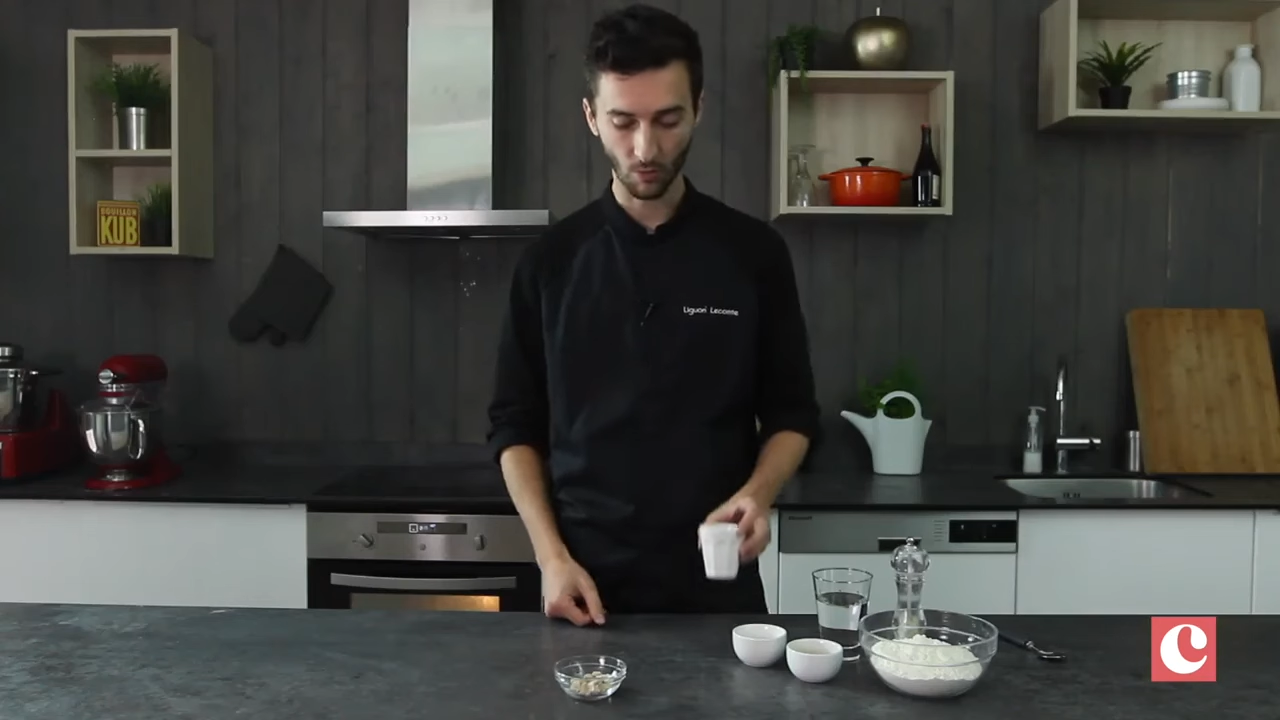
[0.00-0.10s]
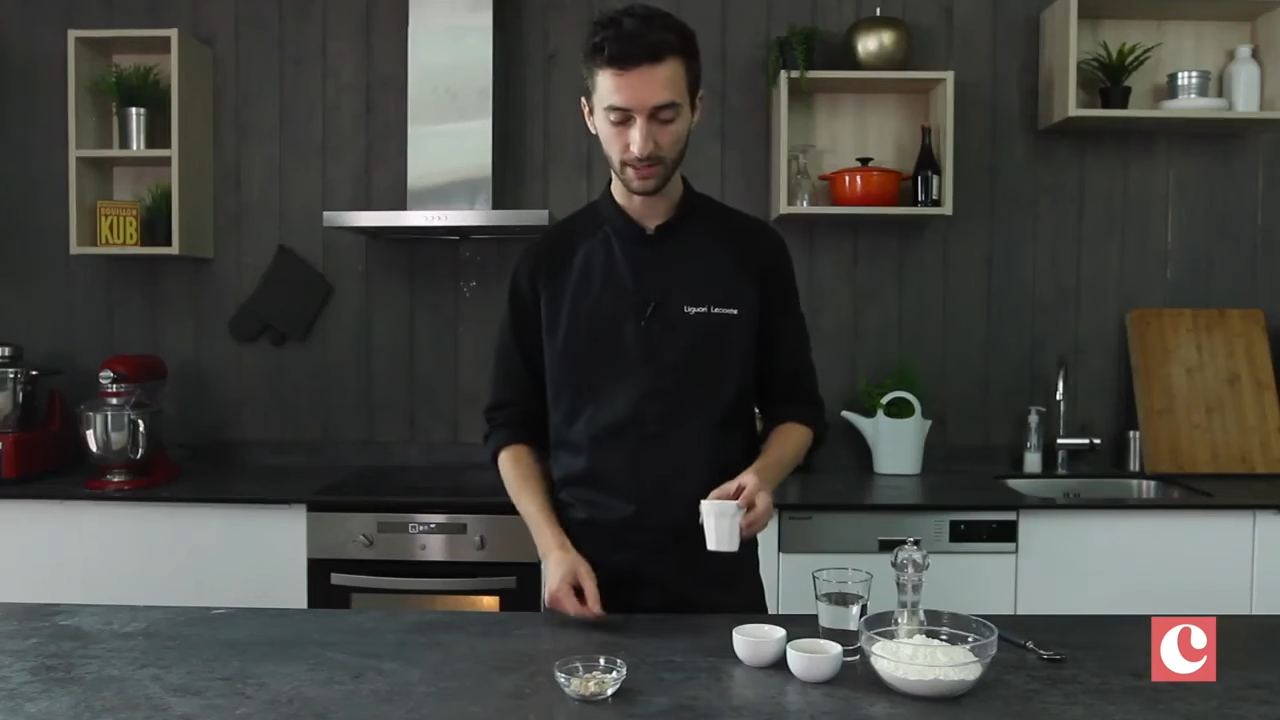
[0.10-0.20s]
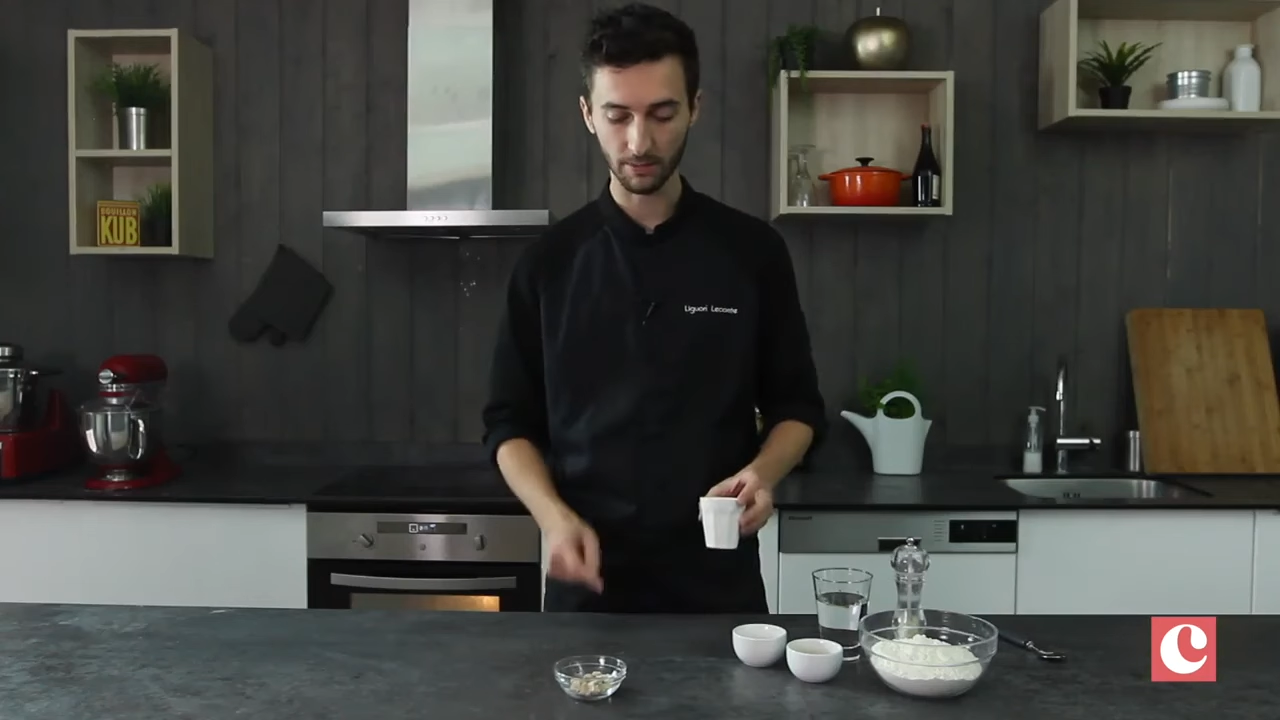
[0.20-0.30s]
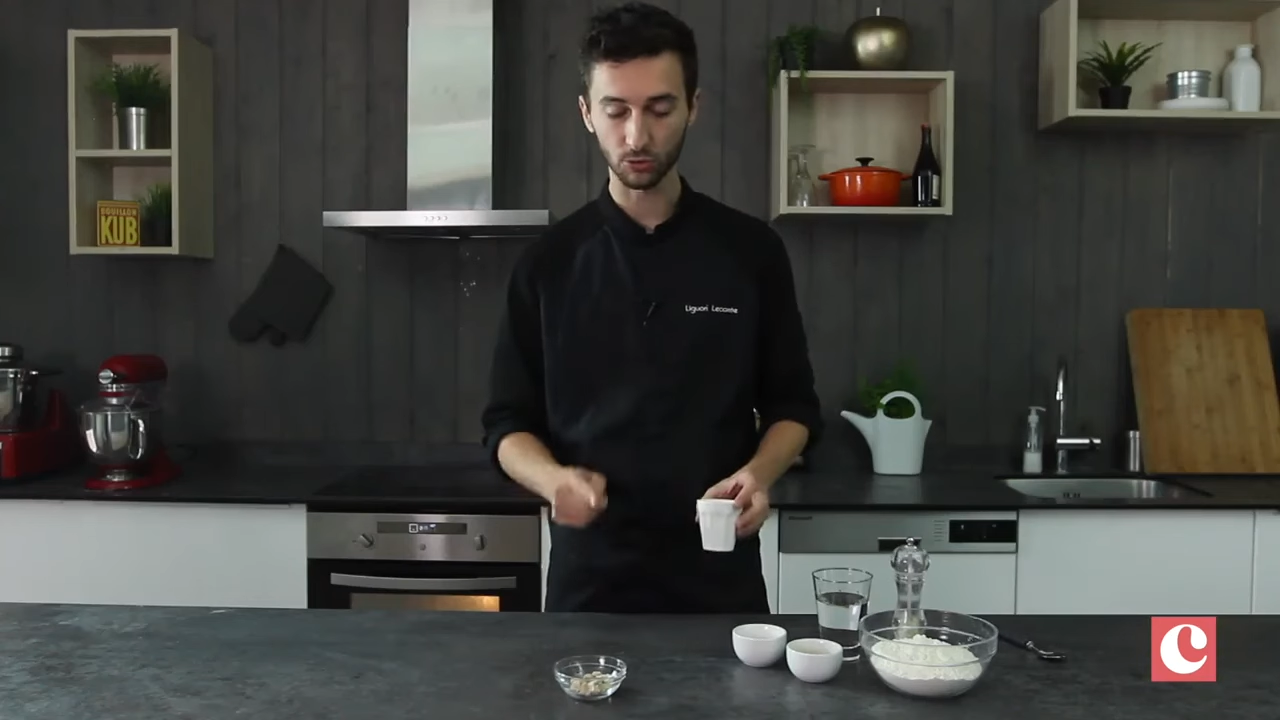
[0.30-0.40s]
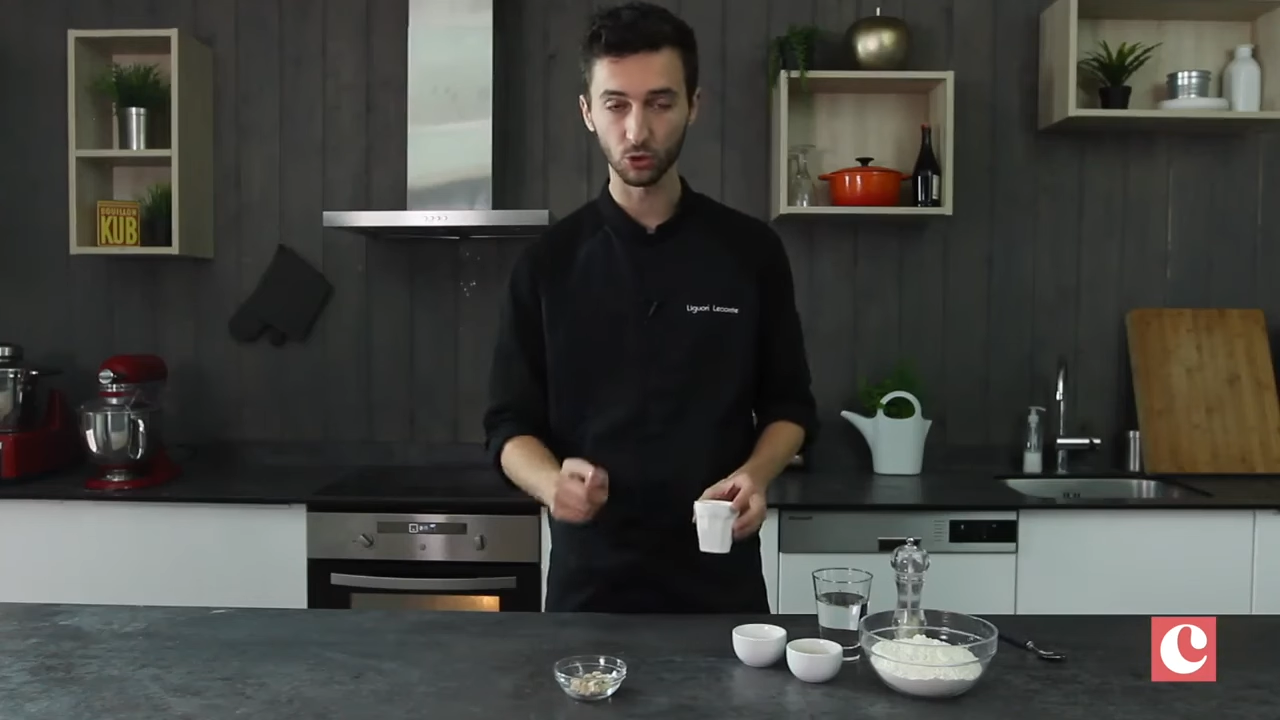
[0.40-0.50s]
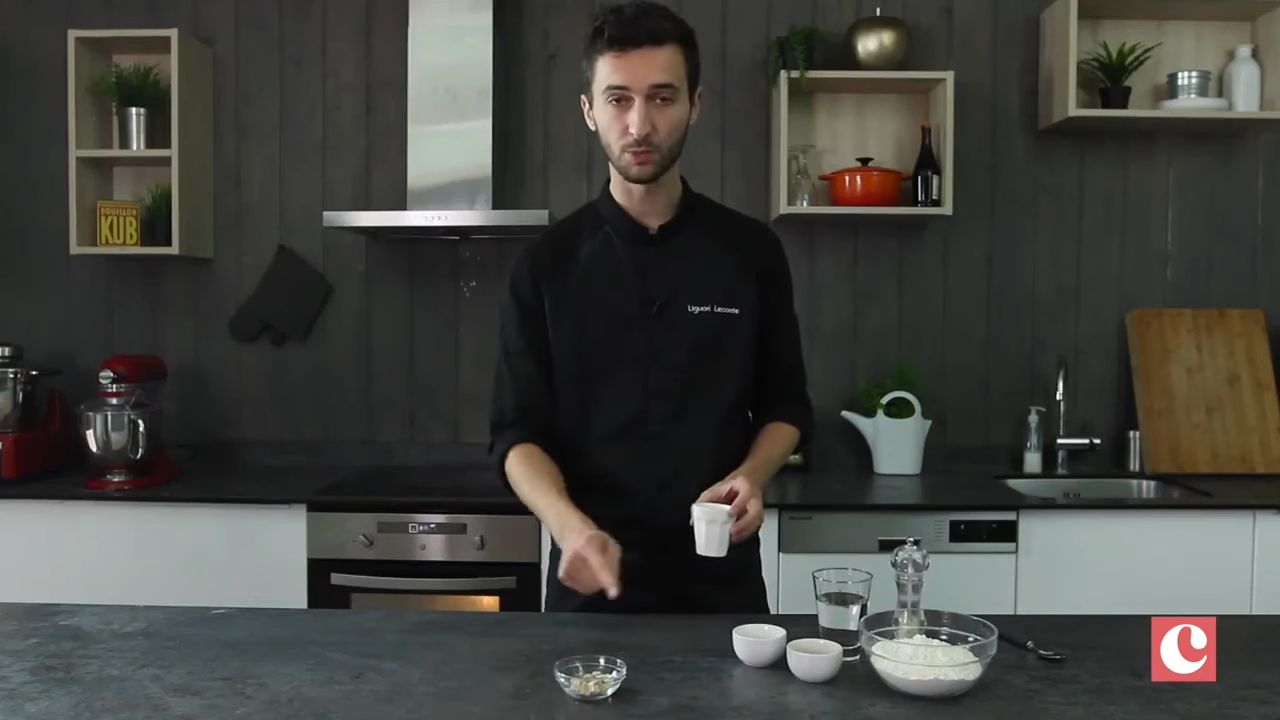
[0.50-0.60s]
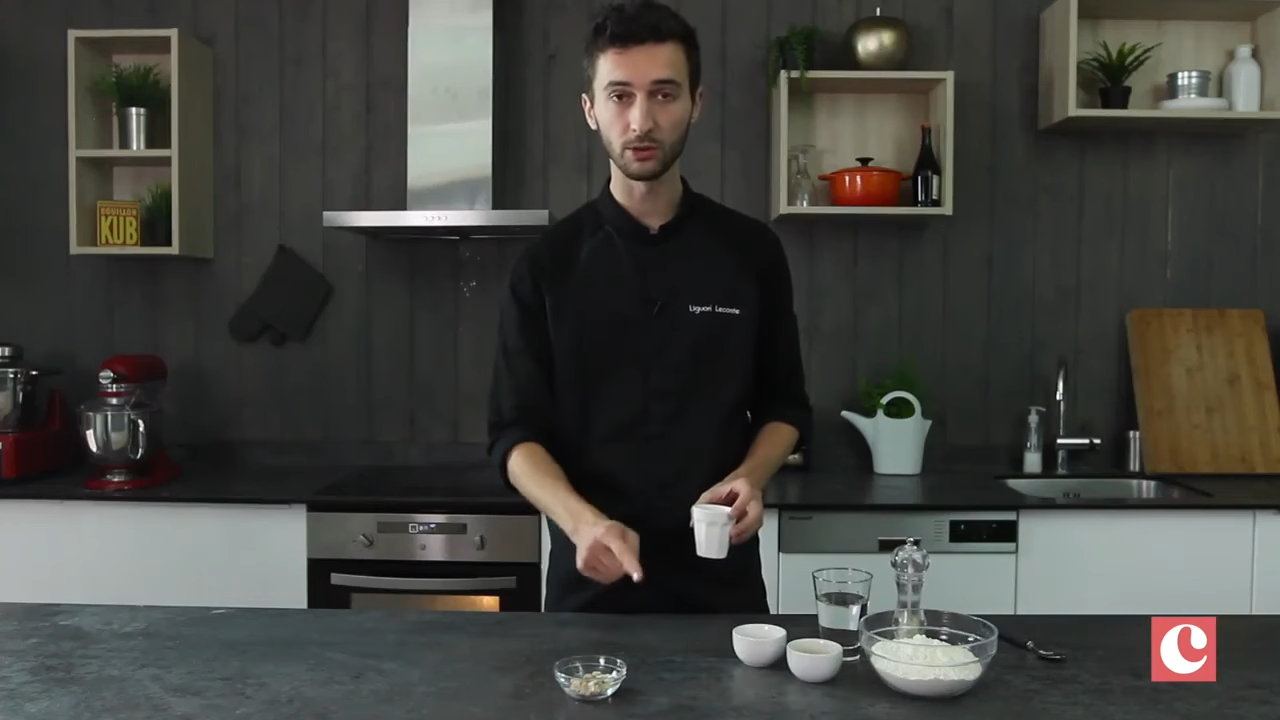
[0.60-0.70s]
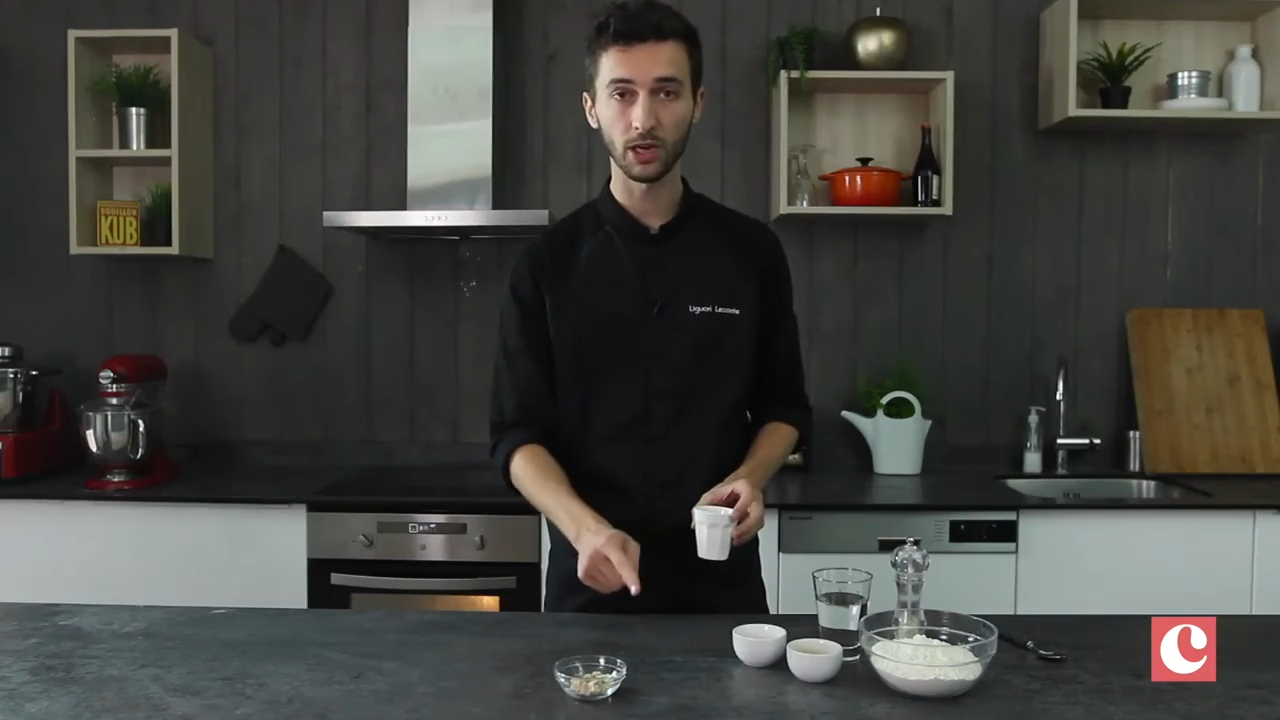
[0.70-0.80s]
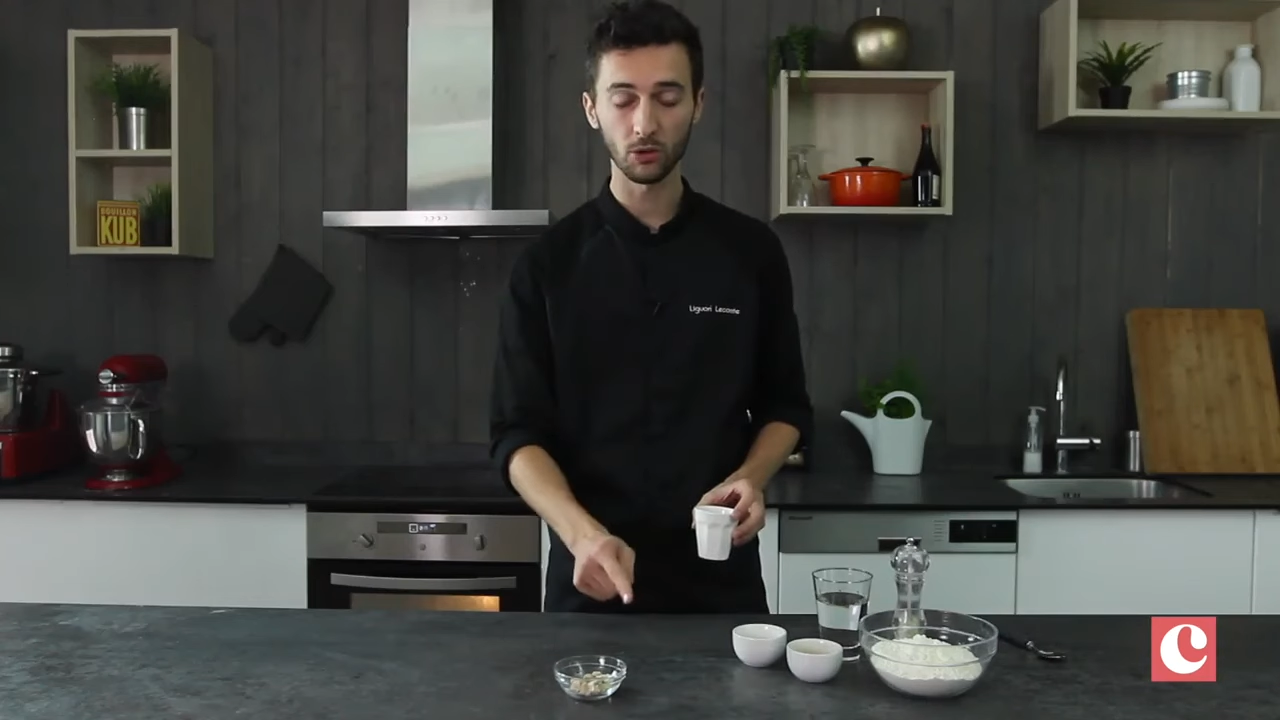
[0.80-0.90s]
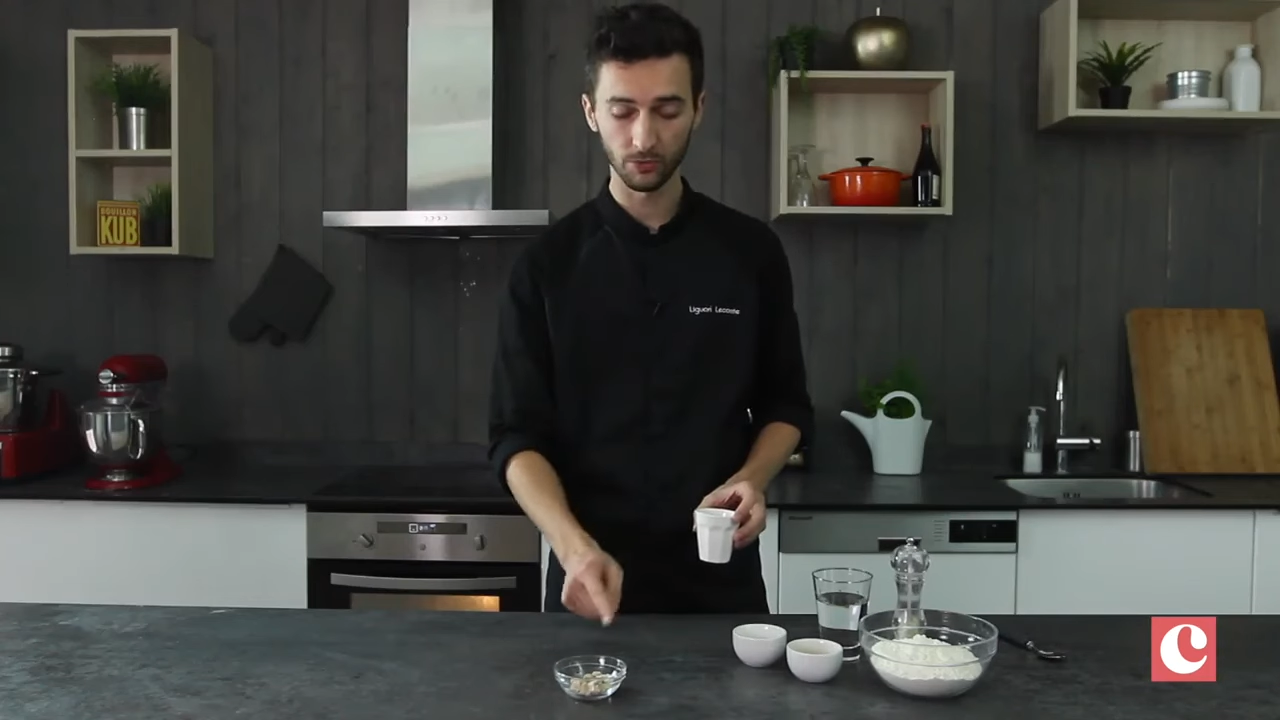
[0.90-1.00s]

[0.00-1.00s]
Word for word: on va d'abord s'occuper de la